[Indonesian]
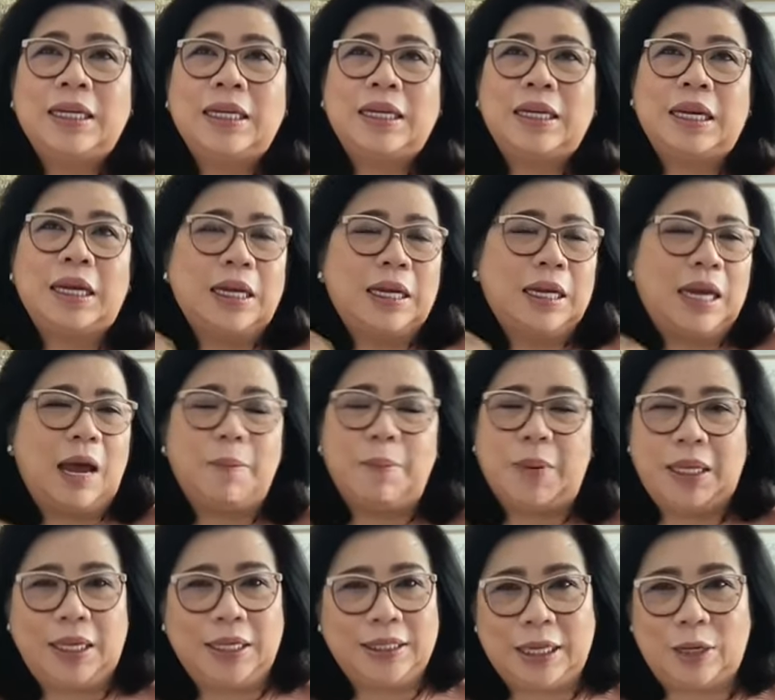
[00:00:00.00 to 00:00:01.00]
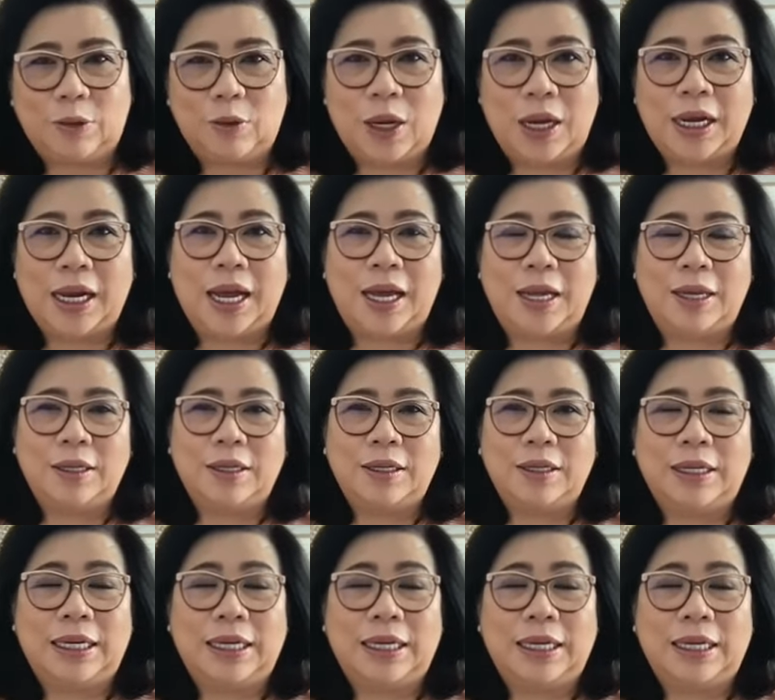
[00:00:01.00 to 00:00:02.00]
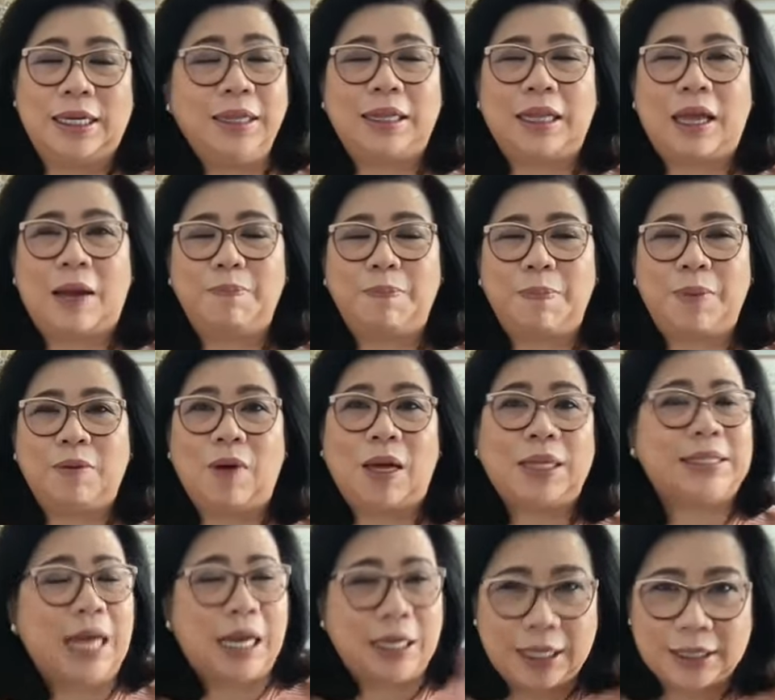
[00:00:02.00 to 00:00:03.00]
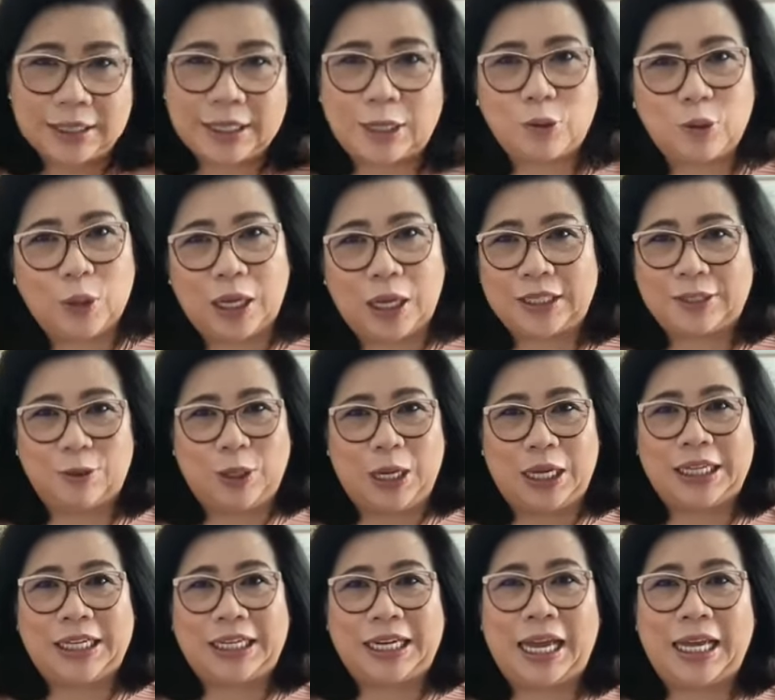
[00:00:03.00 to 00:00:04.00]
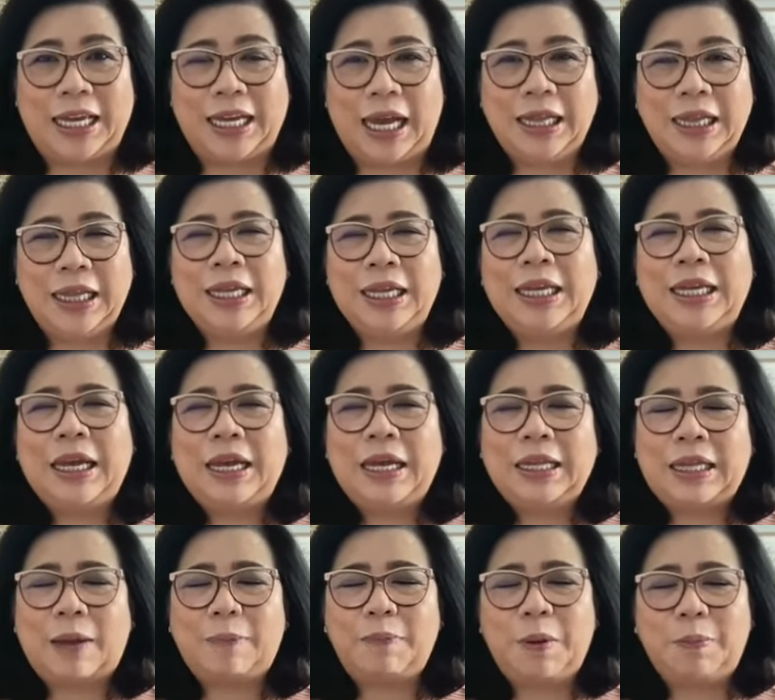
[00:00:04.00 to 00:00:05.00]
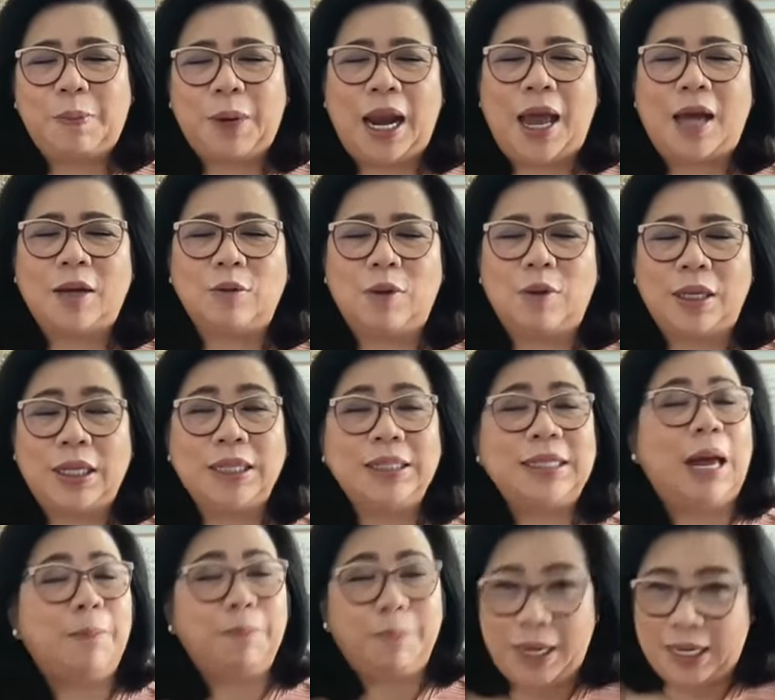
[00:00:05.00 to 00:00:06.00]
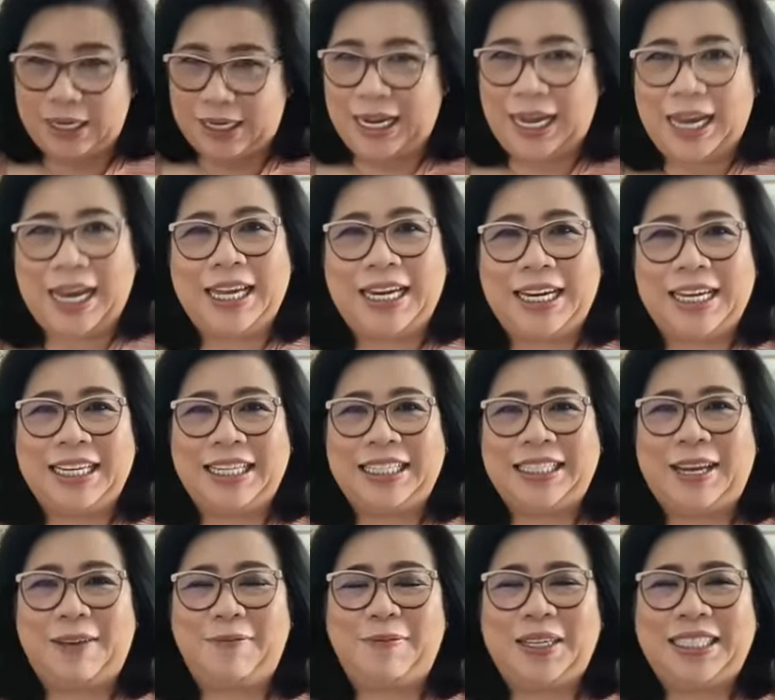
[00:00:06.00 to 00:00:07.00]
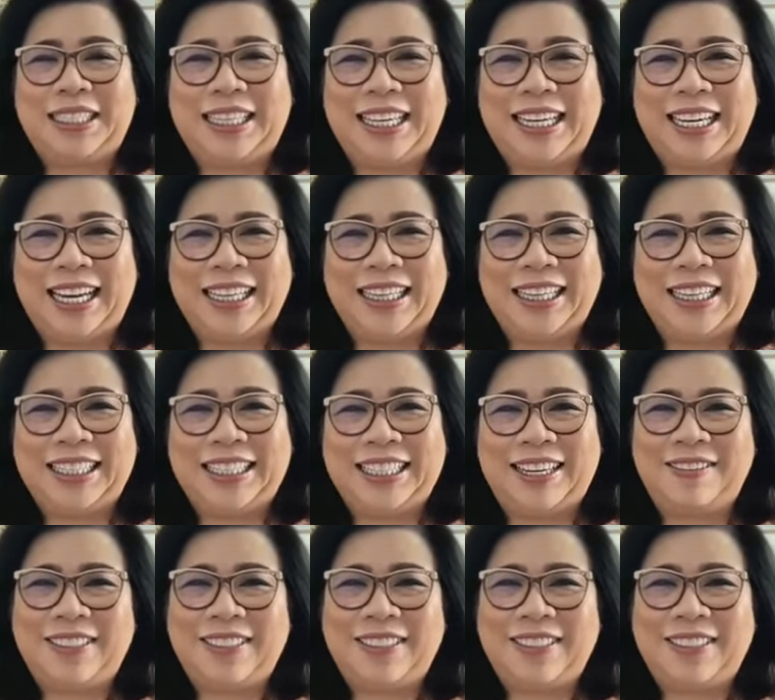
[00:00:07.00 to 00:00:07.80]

Eh, namanya saya udah nggak ingat, tapi wajahnya saya juga sudah tidak ingat tapi perlakuannya sampai dengan hari ini saya masih ingat. Saya